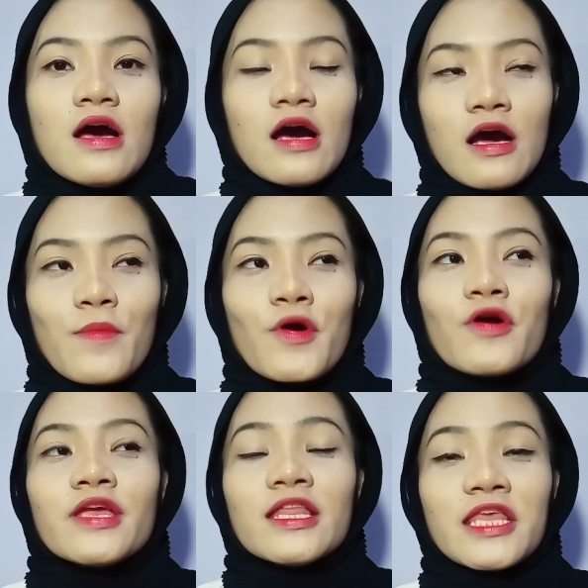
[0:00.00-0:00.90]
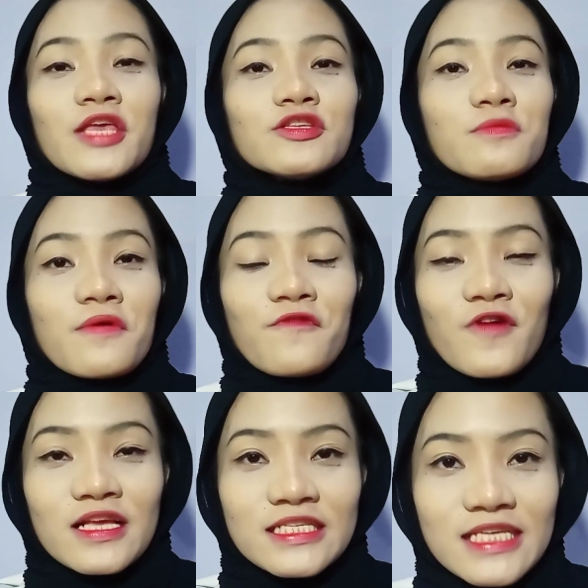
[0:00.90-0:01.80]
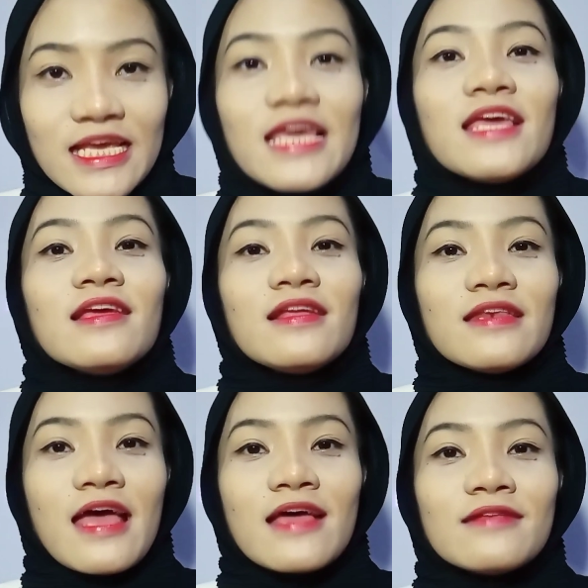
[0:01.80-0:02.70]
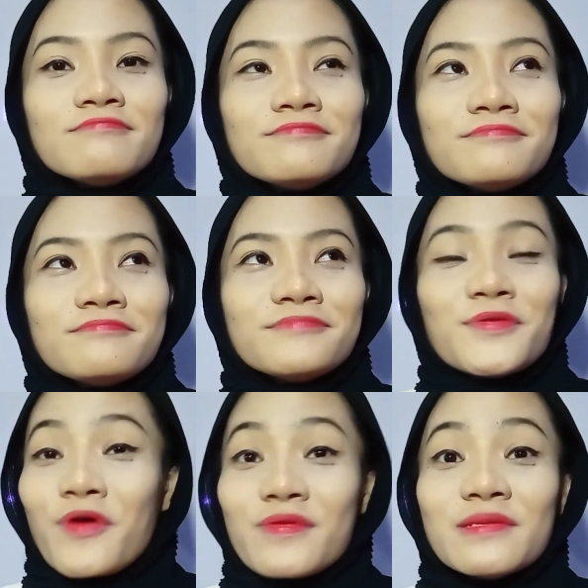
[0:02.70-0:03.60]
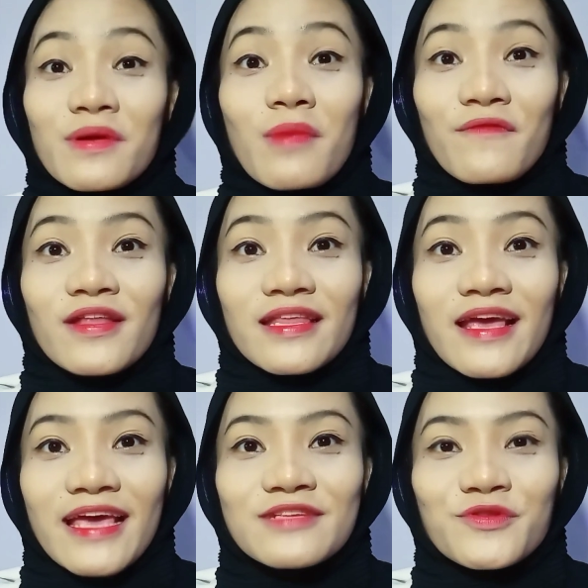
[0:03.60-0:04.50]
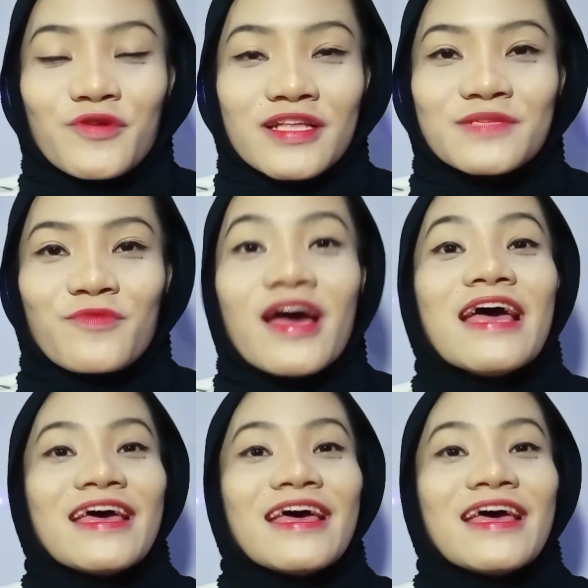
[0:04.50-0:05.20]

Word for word: Uh, pokoknya thank you so much for watching dan semoga bisa bermanfaat ya guys untuk kalian semua.